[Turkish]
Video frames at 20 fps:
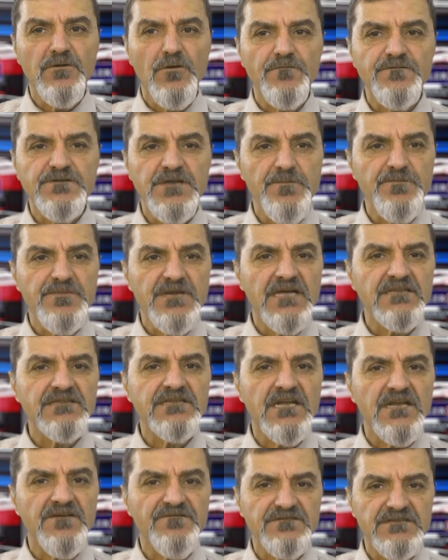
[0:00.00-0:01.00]
Hofsepyan
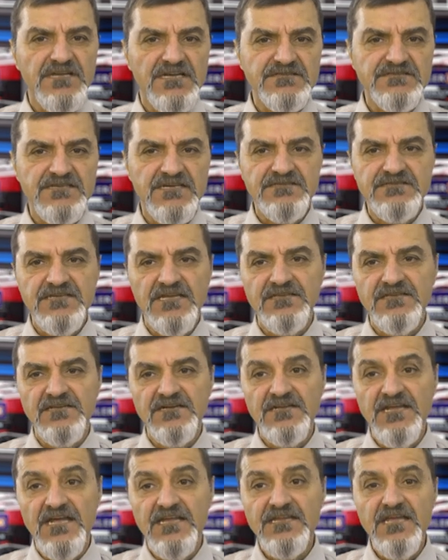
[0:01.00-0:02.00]
tarafından
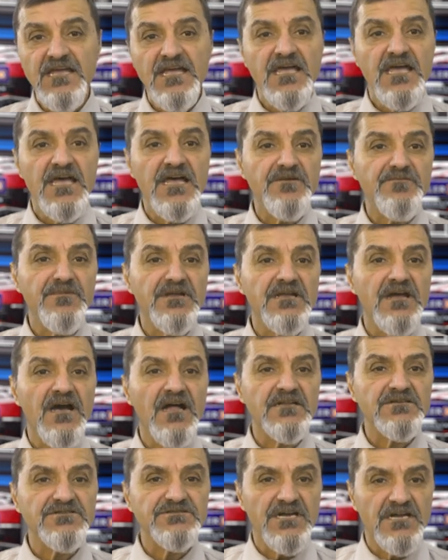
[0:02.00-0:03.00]
seslendirilen Ermeni
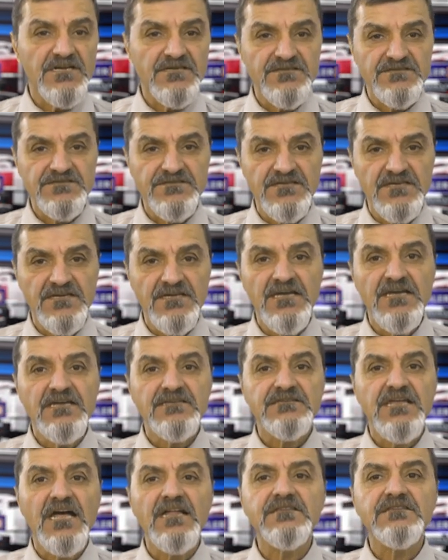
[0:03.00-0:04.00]
halk şarkısı
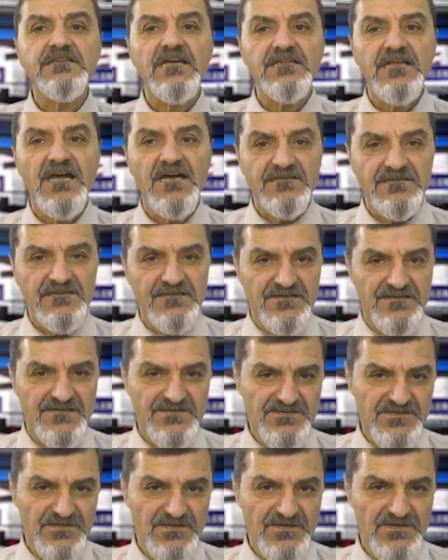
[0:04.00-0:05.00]
Taltala adlı
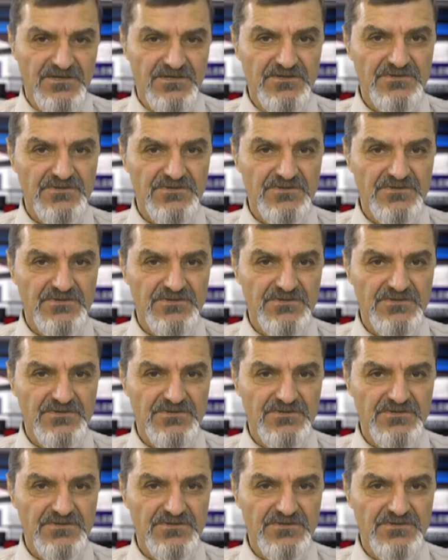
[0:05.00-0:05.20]
eseri